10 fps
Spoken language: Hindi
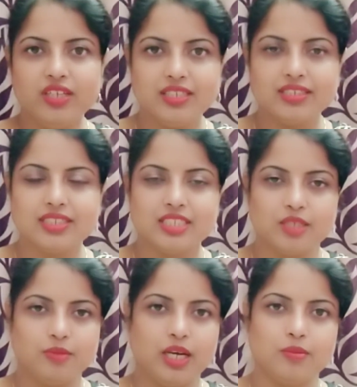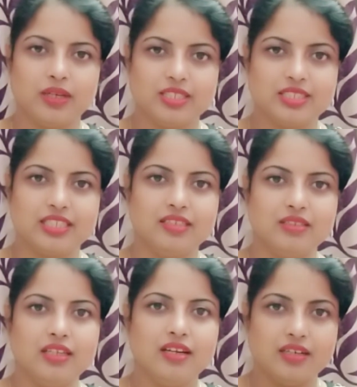विंटर सीजन में हमारी
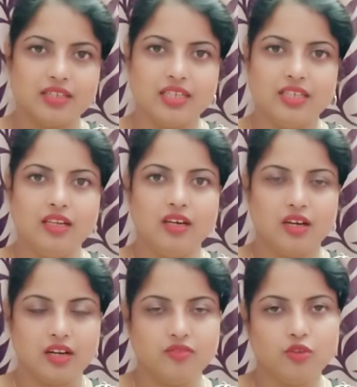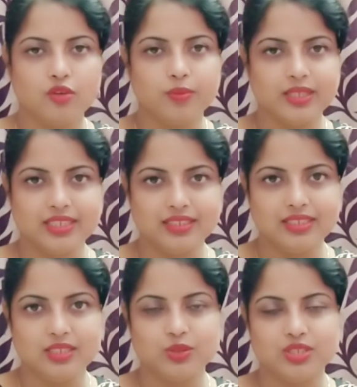स्किन डल रफ और बेजान
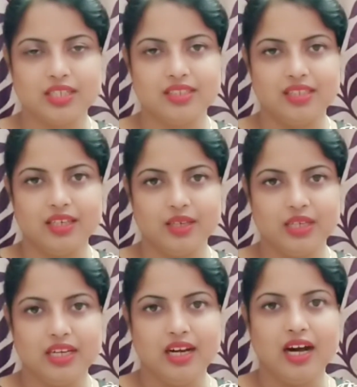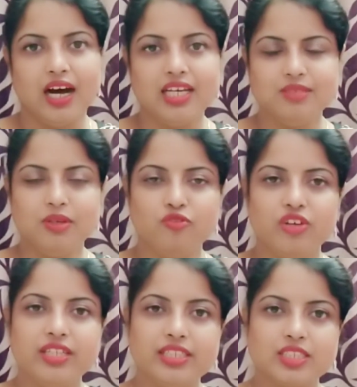सी हो जाती है आज मैं
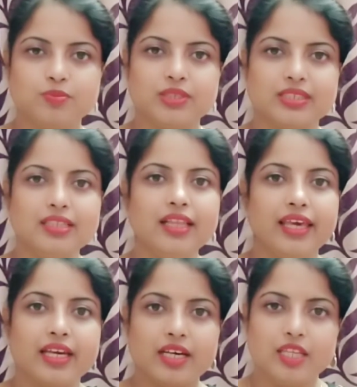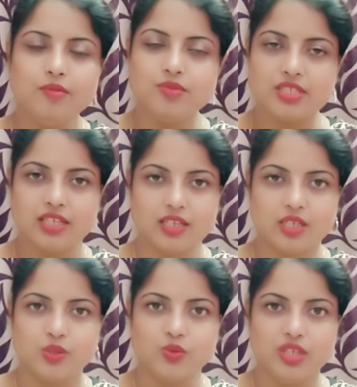विंटर स्पेशल एक क्रीम शेयर
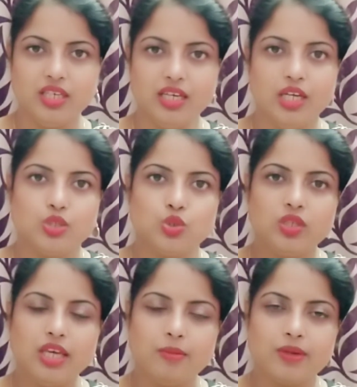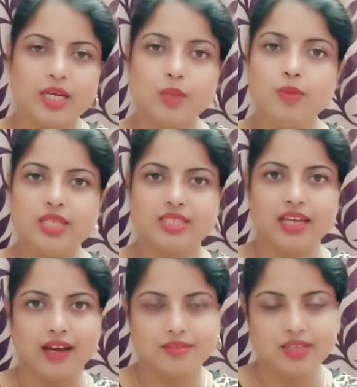करूँगी जो कि आप घर में
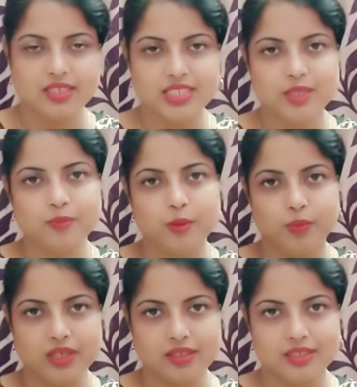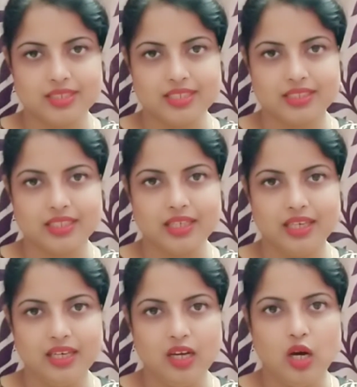इसे आसानी से प्रिपेयर कर सकते
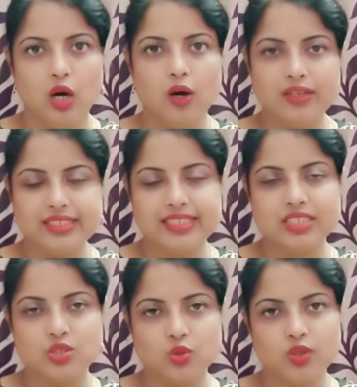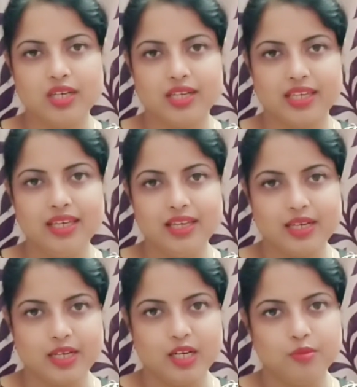हैं और इसे स्टोर करके
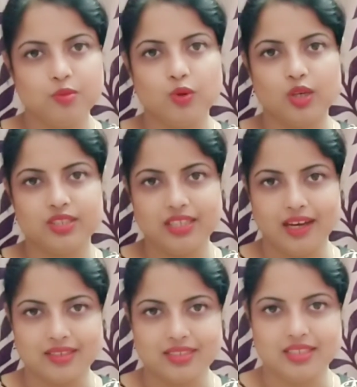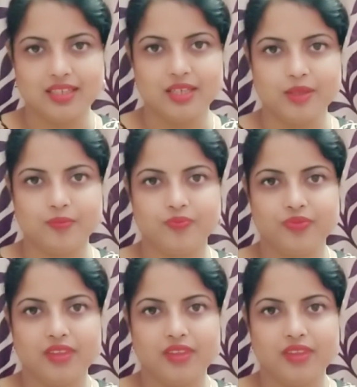रखना भी बहुत ही आसान है